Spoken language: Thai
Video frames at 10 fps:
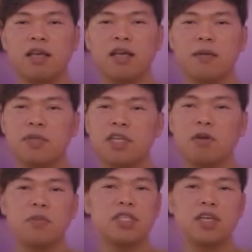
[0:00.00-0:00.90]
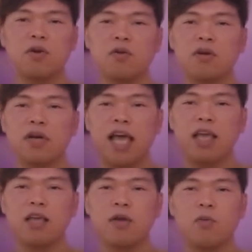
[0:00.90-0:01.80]
ข้าพเจ้าไม่ใช่คนไร้
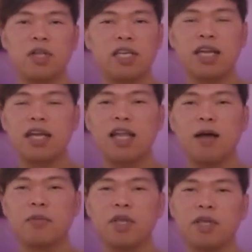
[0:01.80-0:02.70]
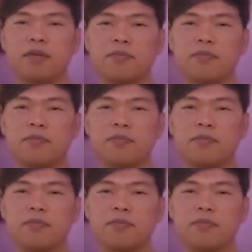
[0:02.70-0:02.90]
วัฒนธรรมนี่